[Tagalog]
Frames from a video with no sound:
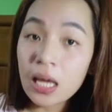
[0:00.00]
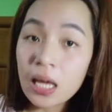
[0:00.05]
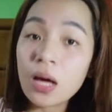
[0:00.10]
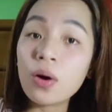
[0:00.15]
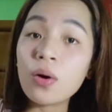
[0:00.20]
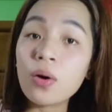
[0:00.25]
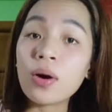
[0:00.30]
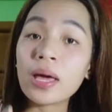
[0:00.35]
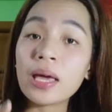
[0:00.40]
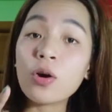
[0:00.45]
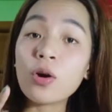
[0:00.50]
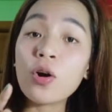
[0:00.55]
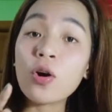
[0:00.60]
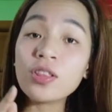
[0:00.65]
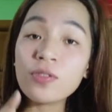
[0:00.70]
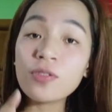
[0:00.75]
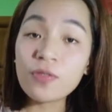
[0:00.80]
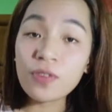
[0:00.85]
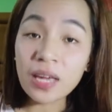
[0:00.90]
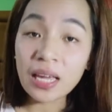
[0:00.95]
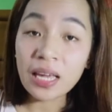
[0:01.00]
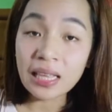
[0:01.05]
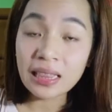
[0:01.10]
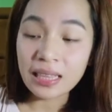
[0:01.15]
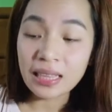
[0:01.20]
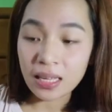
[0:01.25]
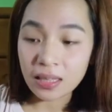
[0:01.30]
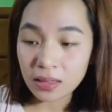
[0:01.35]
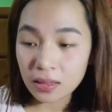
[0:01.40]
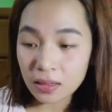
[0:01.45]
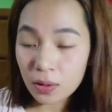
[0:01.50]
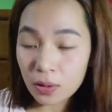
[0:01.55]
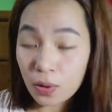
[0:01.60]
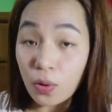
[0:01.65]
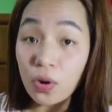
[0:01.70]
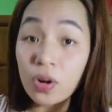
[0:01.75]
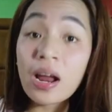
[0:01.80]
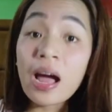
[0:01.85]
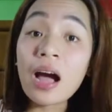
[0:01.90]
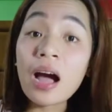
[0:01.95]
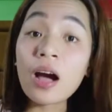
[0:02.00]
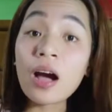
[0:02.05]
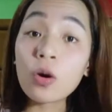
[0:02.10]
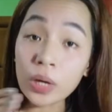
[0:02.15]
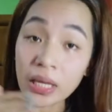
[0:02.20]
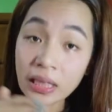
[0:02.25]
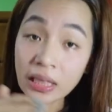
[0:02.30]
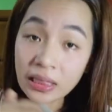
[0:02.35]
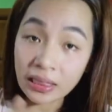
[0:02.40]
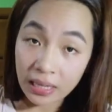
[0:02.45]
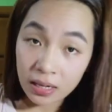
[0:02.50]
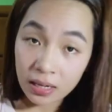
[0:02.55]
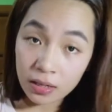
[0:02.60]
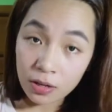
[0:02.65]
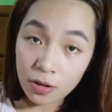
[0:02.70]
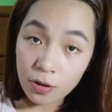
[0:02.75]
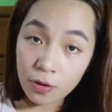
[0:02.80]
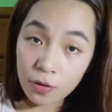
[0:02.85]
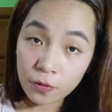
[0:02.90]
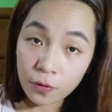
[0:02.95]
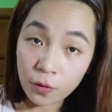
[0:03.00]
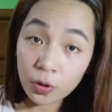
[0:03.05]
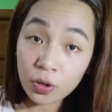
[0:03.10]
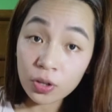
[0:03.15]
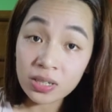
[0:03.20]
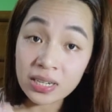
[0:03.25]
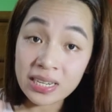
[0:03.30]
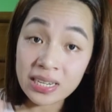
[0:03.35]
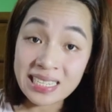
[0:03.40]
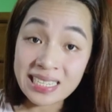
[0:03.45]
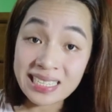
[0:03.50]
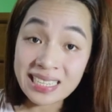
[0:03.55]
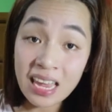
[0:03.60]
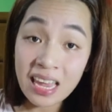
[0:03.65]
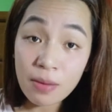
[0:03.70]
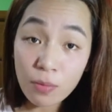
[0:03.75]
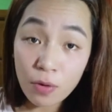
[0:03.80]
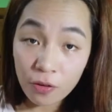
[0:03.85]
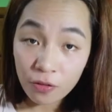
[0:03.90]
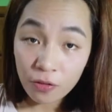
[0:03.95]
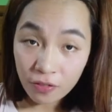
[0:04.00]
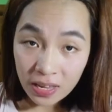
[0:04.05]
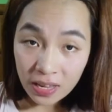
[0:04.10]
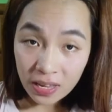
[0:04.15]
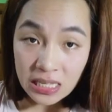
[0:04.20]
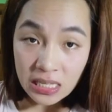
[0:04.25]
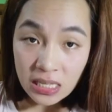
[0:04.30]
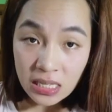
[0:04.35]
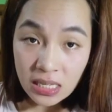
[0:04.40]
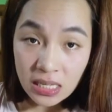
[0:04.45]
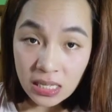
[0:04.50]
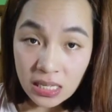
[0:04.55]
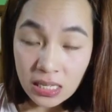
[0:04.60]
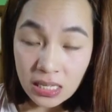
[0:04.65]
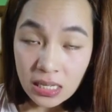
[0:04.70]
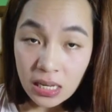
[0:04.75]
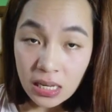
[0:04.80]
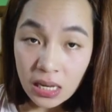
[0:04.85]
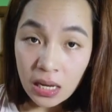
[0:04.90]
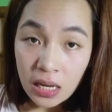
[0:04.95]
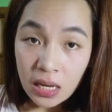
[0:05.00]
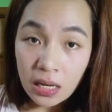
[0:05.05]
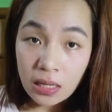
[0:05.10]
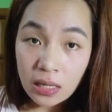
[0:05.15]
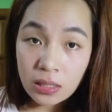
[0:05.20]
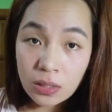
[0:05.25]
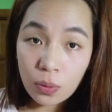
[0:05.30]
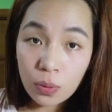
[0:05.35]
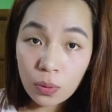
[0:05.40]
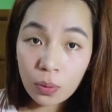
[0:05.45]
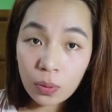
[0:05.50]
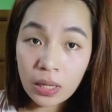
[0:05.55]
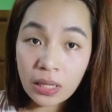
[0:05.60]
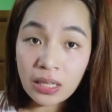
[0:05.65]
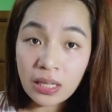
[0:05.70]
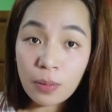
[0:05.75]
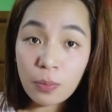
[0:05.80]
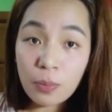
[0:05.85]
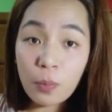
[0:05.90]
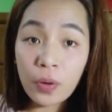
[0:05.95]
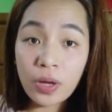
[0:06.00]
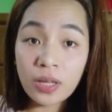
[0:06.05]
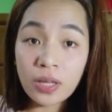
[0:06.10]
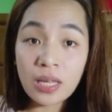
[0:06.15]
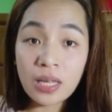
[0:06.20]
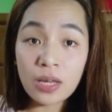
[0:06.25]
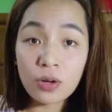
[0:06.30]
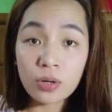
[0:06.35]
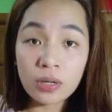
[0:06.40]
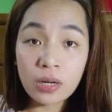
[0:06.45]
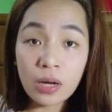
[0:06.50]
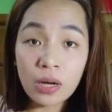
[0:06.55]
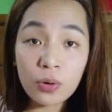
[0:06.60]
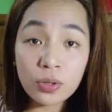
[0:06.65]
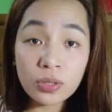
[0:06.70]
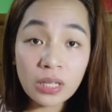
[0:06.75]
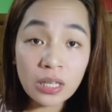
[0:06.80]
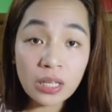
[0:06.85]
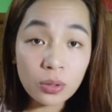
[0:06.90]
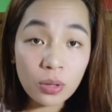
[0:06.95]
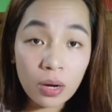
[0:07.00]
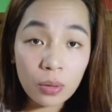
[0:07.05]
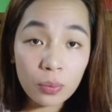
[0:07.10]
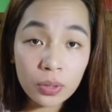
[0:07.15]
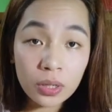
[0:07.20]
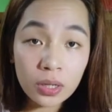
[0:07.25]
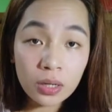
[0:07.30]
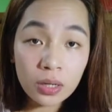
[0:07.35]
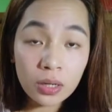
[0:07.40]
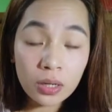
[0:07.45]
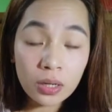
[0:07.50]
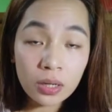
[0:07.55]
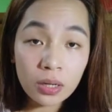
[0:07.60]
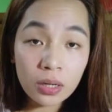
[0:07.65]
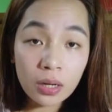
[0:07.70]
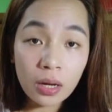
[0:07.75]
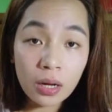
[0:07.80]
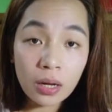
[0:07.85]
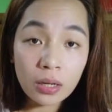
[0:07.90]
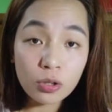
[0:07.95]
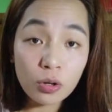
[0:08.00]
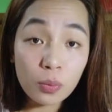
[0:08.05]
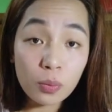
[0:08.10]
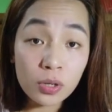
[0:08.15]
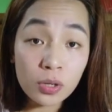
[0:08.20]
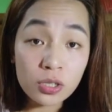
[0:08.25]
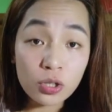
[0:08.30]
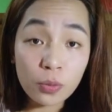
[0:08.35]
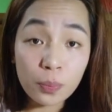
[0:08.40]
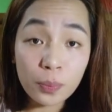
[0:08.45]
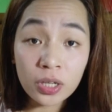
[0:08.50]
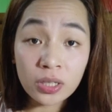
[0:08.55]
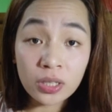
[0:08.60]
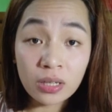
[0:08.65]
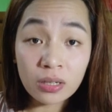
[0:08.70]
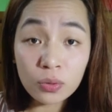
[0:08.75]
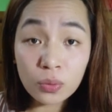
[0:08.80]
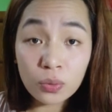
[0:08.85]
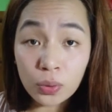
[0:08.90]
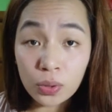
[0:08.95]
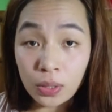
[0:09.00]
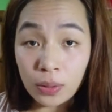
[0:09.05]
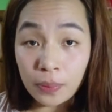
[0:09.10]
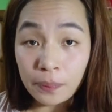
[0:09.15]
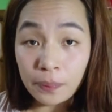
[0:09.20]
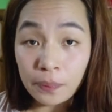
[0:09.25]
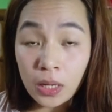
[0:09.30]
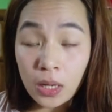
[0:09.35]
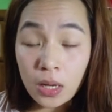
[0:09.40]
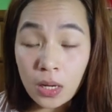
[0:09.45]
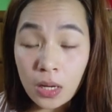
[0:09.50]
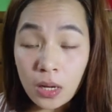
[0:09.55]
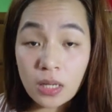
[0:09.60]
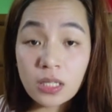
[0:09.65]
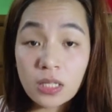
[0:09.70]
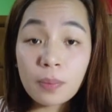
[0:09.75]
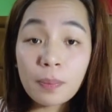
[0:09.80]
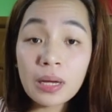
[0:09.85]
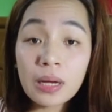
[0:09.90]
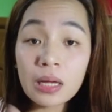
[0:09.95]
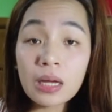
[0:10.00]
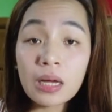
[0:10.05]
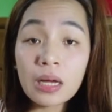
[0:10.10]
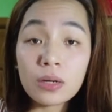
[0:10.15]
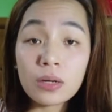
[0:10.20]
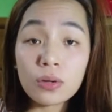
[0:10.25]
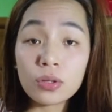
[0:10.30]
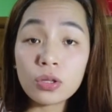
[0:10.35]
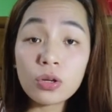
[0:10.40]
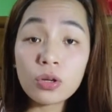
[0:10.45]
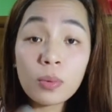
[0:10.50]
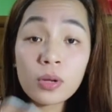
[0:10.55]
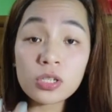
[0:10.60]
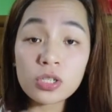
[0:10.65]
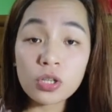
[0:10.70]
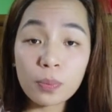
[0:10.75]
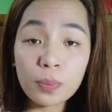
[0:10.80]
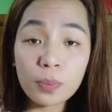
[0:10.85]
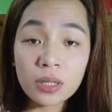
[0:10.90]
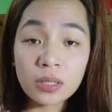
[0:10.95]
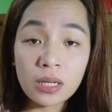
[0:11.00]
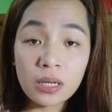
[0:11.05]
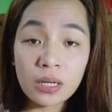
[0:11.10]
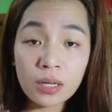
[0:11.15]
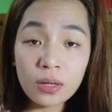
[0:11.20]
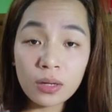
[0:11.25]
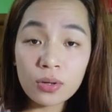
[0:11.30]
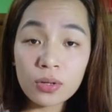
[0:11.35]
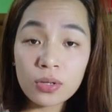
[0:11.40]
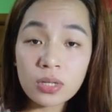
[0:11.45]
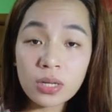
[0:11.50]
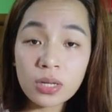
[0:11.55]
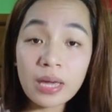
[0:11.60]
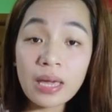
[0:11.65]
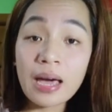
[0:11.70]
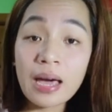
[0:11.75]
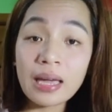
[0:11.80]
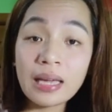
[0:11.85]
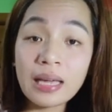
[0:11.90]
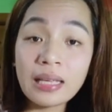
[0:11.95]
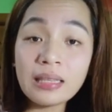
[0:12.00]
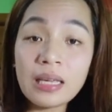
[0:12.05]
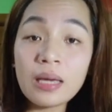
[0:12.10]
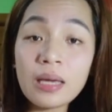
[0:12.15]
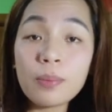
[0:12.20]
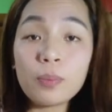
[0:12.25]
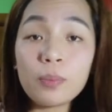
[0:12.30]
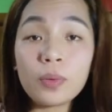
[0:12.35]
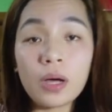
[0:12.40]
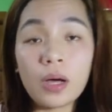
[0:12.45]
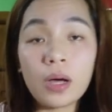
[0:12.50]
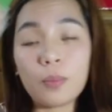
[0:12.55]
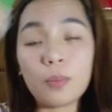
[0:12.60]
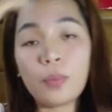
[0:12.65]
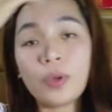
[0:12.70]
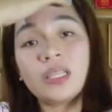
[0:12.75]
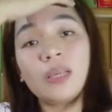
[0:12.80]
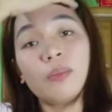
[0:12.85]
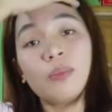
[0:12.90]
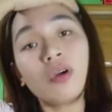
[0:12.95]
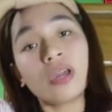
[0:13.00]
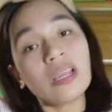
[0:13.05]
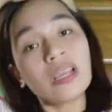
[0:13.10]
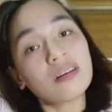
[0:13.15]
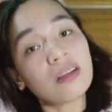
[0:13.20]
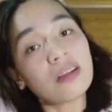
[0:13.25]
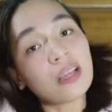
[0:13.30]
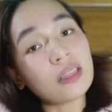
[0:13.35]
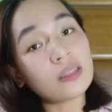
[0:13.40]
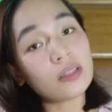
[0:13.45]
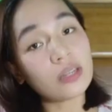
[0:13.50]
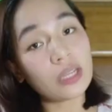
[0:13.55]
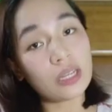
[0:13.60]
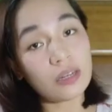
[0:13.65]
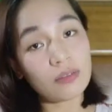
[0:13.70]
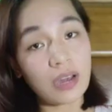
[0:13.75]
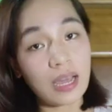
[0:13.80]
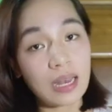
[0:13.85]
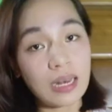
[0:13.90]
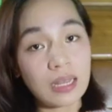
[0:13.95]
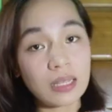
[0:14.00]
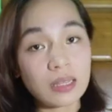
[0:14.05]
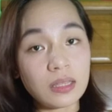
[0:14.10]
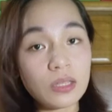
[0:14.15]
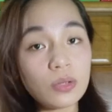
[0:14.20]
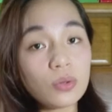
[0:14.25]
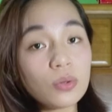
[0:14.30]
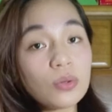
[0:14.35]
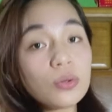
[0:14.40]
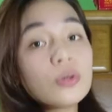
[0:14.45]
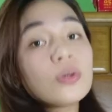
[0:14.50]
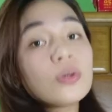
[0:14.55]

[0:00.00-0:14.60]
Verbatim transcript: okay, convicted or acquitted for the same offense. So, hindi po pwede yon according to our uh, double jeopardy rule. Kasi pag ganun, double jeopardy na yon. Kaya hindi uh, pwede mong i-render invalid yung